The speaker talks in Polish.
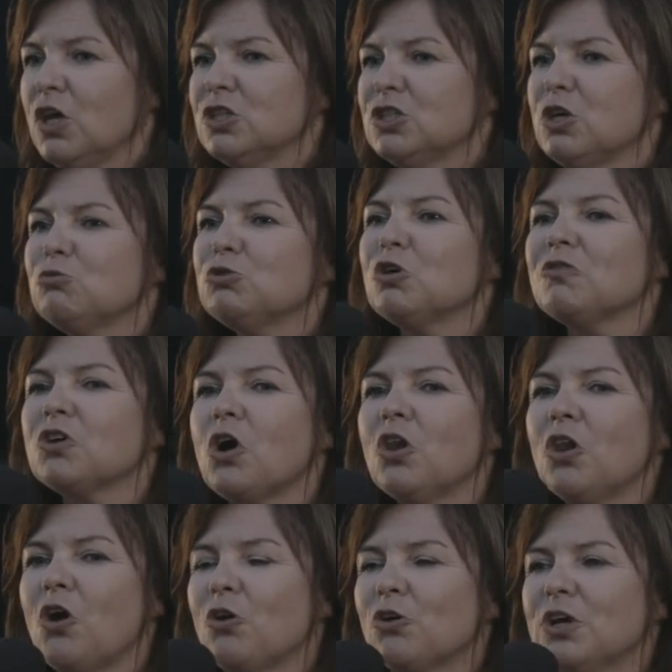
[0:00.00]
Są to
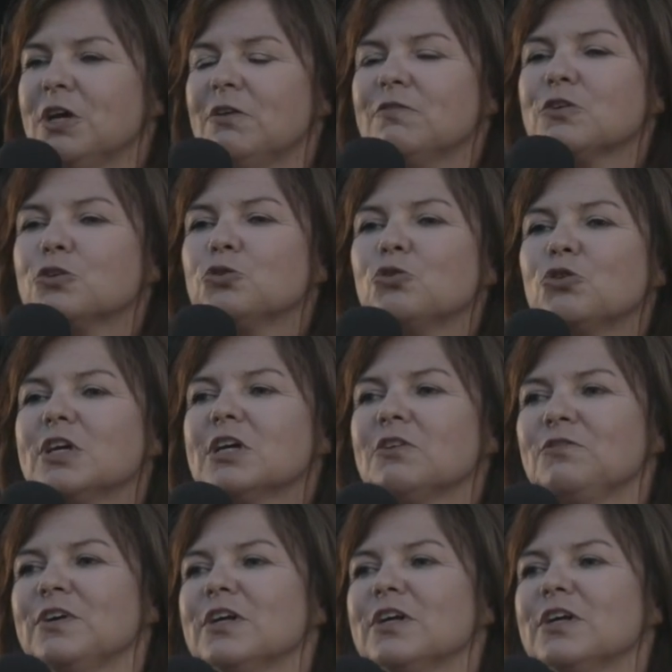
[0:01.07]
kolory, w których